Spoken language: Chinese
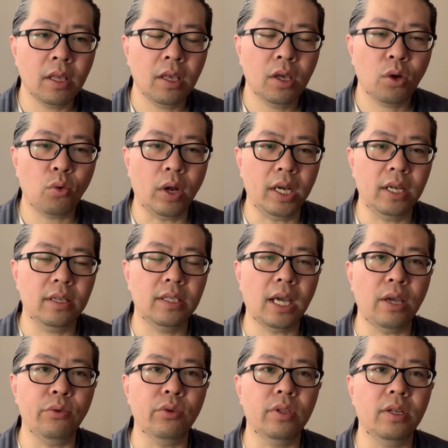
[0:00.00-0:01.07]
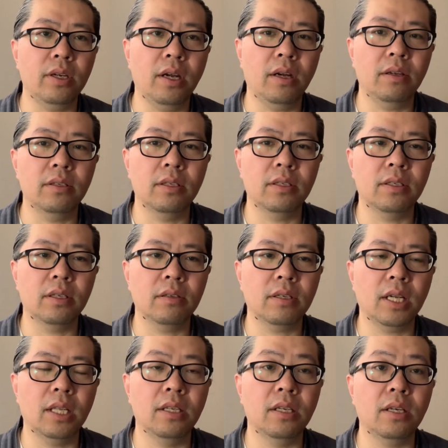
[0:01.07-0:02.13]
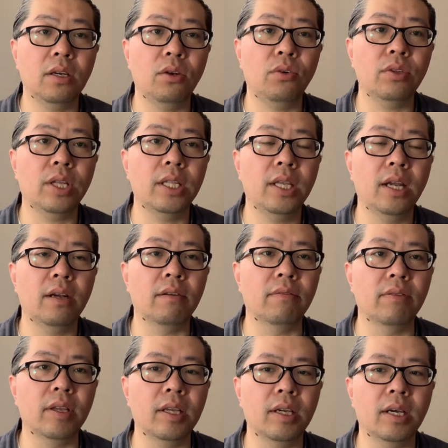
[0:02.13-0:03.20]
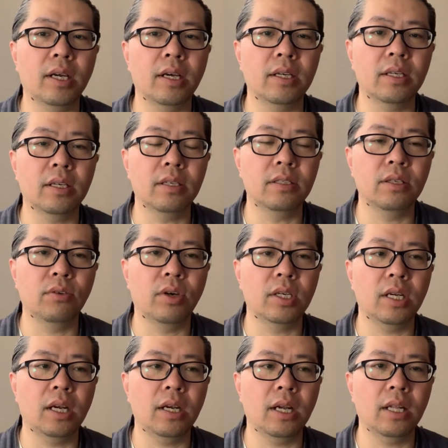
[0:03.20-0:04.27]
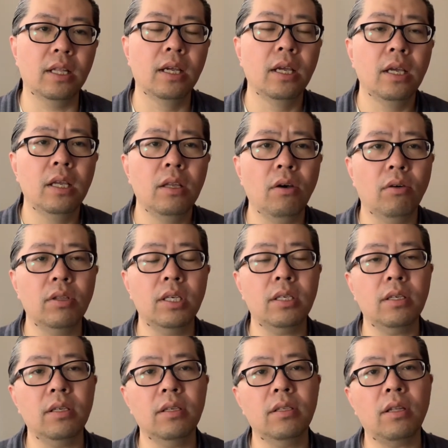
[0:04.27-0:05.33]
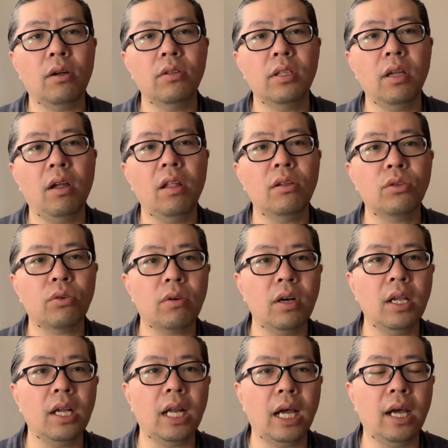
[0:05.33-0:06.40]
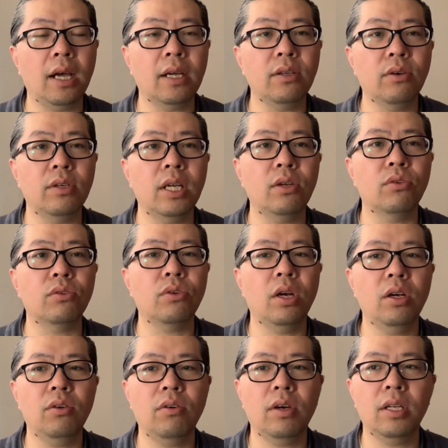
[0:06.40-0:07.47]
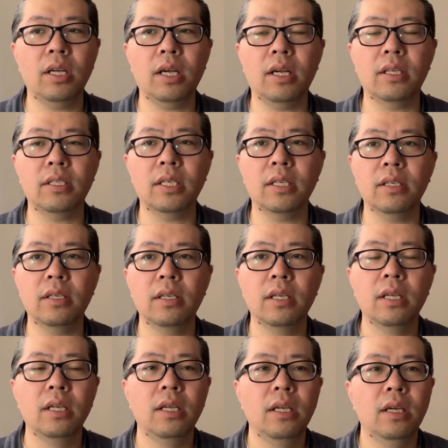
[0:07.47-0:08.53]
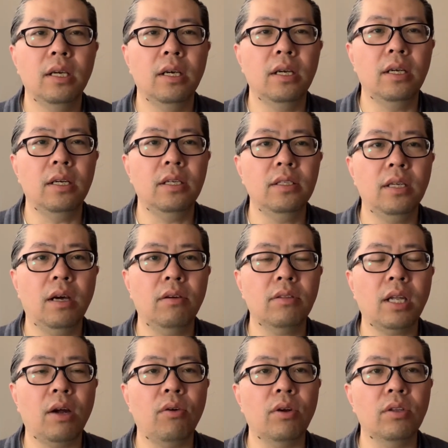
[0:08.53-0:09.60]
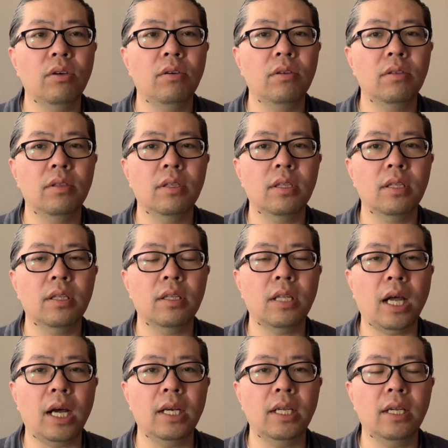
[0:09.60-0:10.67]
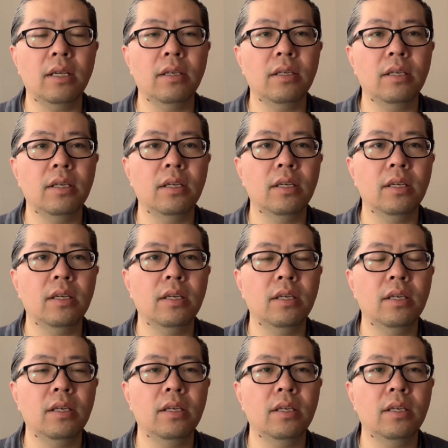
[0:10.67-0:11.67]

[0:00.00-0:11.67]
管这个下雨的，然后就就看见这个龙在天上飞啊，这个金光闪闪。有的是到掉到村里了啊，有这种传说啊，这个呃，然后大伙儿就拿这个。